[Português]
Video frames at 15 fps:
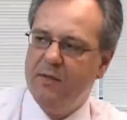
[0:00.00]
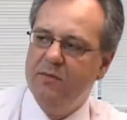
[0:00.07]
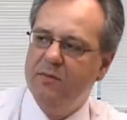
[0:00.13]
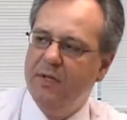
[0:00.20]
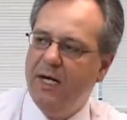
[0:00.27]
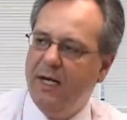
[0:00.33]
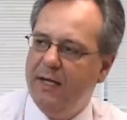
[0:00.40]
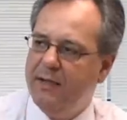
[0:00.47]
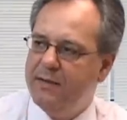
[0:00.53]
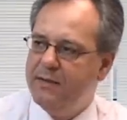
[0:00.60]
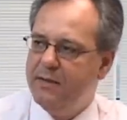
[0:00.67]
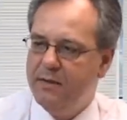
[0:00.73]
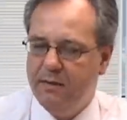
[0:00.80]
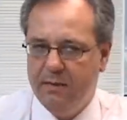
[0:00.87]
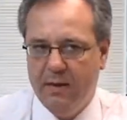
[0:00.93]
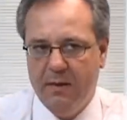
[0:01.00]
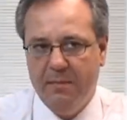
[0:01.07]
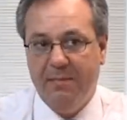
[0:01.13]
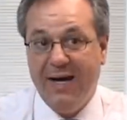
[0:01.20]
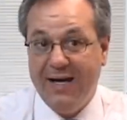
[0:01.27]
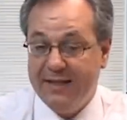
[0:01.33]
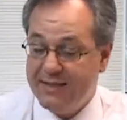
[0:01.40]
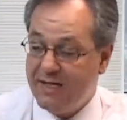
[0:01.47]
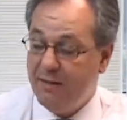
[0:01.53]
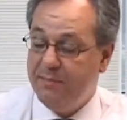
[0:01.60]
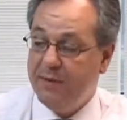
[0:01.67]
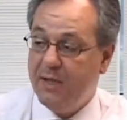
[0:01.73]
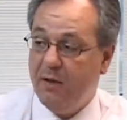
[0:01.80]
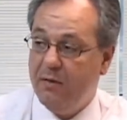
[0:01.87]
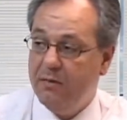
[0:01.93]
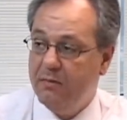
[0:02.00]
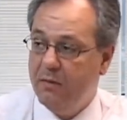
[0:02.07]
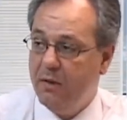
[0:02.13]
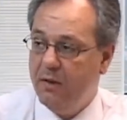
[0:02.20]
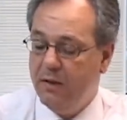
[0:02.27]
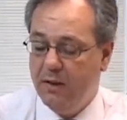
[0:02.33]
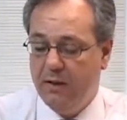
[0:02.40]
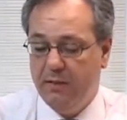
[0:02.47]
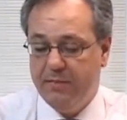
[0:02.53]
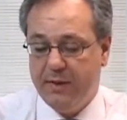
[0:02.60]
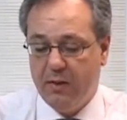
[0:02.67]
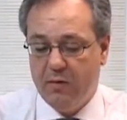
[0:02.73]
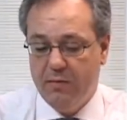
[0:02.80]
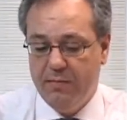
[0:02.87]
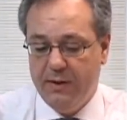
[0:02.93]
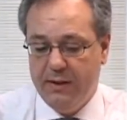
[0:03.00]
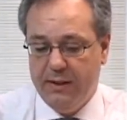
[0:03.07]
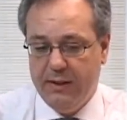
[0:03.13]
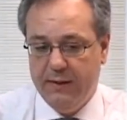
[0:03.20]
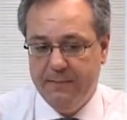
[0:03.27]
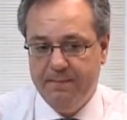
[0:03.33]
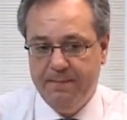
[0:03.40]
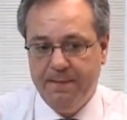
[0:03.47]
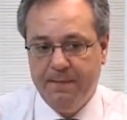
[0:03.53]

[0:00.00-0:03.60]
secundárias de mais capital uh, para a companhia.